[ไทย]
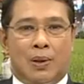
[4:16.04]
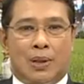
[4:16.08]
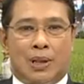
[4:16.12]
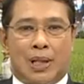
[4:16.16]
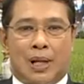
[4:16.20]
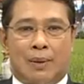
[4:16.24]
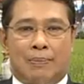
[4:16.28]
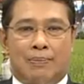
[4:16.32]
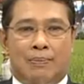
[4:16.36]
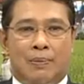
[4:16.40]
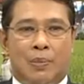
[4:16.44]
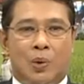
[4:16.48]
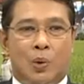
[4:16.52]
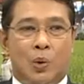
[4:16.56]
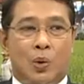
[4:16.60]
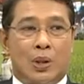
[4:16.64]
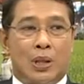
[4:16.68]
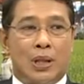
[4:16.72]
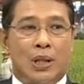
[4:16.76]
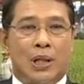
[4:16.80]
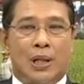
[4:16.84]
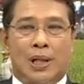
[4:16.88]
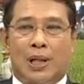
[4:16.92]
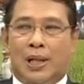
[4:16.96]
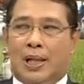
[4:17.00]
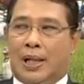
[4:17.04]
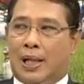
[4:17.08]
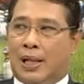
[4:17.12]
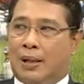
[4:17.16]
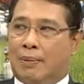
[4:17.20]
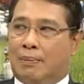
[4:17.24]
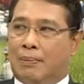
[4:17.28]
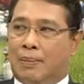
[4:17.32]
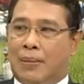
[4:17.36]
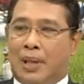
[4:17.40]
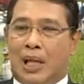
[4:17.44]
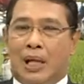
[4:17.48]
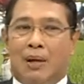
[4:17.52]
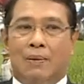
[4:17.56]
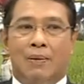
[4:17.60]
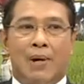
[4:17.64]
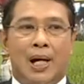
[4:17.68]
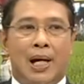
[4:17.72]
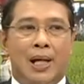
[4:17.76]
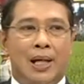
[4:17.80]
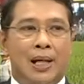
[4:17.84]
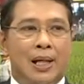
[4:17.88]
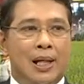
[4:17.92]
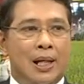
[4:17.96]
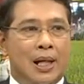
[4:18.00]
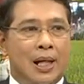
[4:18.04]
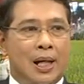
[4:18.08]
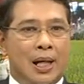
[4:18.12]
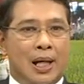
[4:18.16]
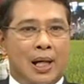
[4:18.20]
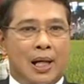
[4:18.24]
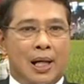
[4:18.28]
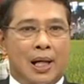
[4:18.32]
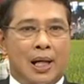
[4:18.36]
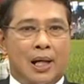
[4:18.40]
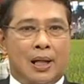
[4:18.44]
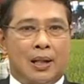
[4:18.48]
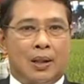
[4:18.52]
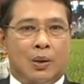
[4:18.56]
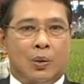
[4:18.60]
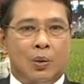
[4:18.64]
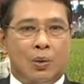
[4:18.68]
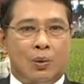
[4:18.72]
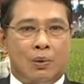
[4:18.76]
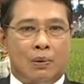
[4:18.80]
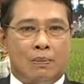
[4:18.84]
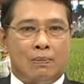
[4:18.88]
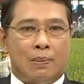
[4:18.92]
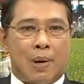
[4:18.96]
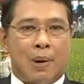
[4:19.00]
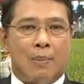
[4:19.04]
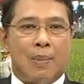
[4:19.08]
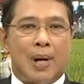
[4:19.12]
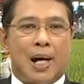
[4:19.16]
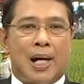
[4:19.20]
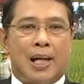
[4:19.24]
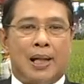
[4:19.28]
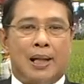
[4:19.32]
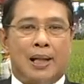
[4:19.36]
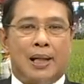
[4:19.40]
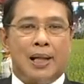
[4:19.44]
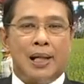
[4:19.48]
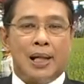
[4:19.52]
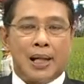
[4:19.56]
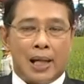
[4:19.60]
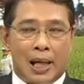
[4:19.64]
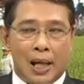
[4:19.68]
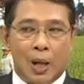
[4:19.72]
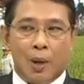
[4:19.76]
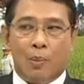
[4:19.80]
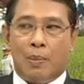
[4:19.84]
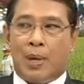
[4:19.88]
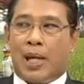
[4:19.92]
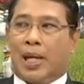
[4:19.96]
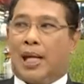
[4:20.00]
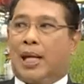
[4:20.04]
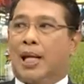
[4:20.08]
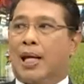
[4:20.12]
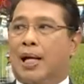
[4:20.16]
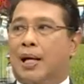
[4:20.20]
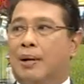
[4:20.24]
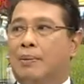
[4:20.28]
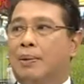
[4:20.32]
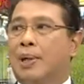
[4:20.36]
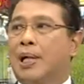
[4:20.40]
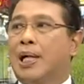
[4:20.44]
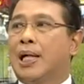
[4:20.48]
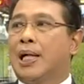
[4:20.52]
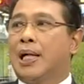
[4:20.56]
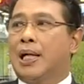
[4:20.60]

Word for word: โทรศัพท์ฉุกเฉินนะครับติดไว้ทุกประมาณครึ่งกิโลเมตรนะครับ